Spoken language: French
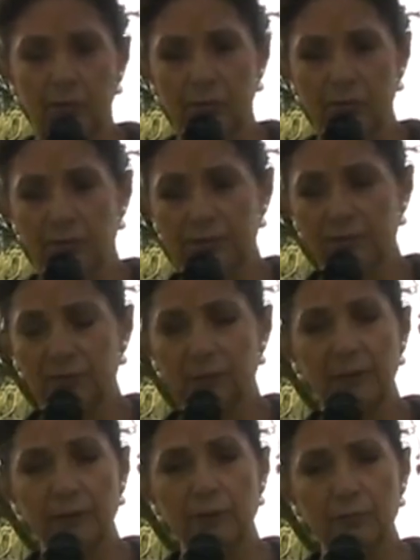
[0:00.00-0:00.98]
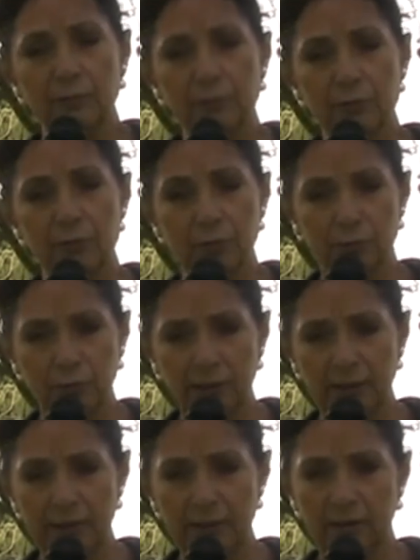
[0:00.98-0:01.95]
si vous avez un enfant
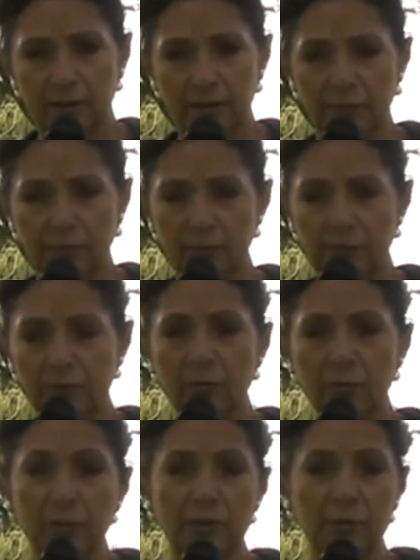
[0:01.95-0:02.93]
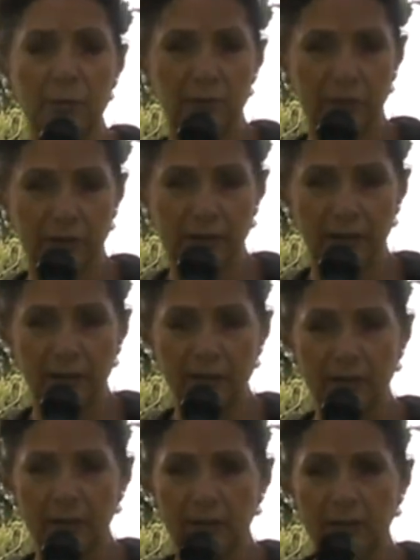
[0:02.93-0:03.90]
surdoué qui fonctionne en mode émotionnel,
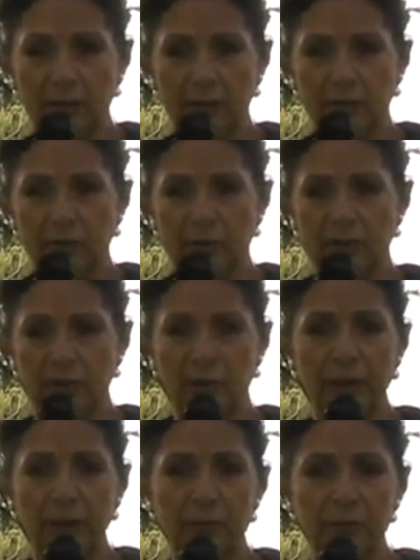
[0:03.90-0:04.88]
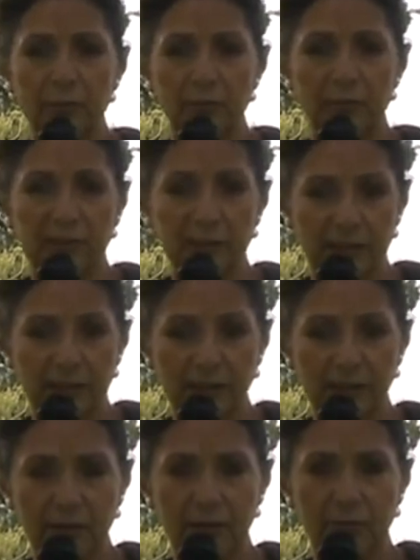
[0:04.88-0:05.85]
j'aimerais vous le
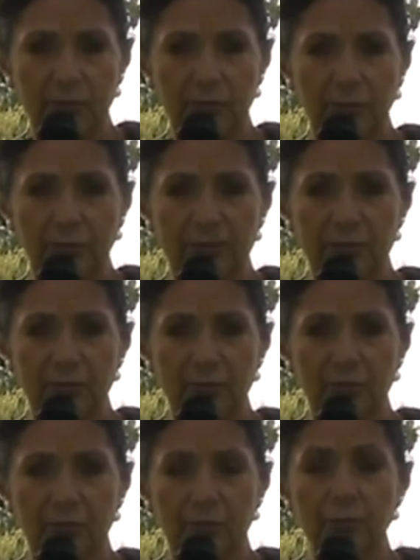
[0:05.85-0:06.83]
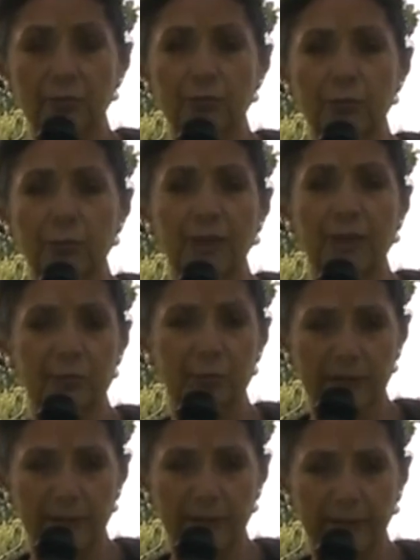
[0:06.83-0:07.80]
décrire d'une façon dont vous, vous le
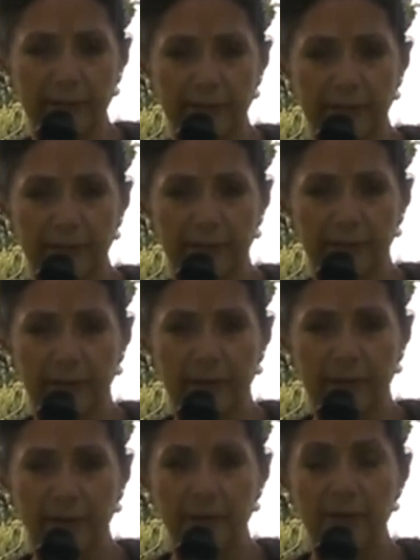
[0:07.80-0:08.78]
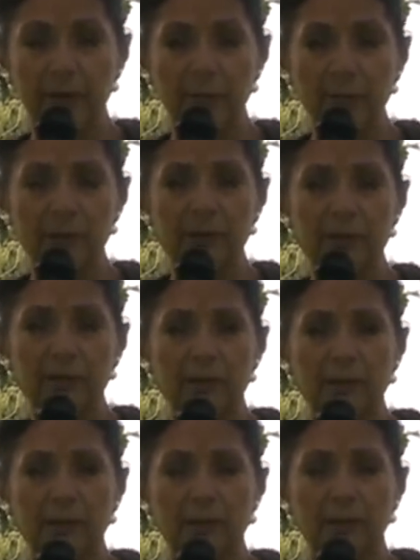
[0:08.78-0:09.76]
percevez, qui évidemment
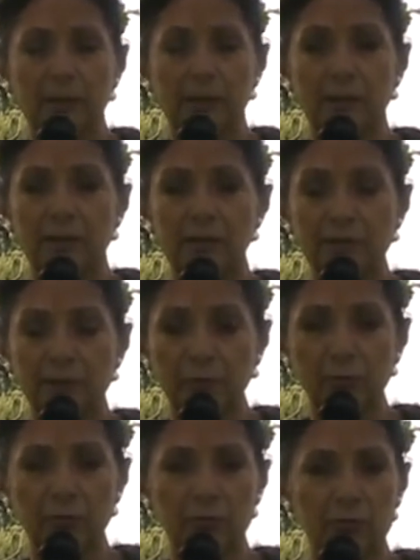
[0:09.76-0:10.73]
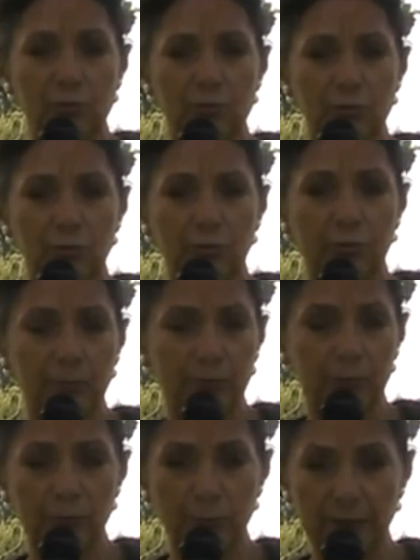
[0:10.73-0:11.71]
est, différent de ce que l'enfant
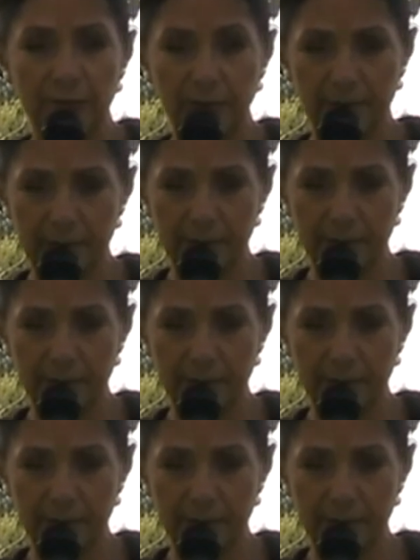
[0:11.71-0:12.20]
lui vit.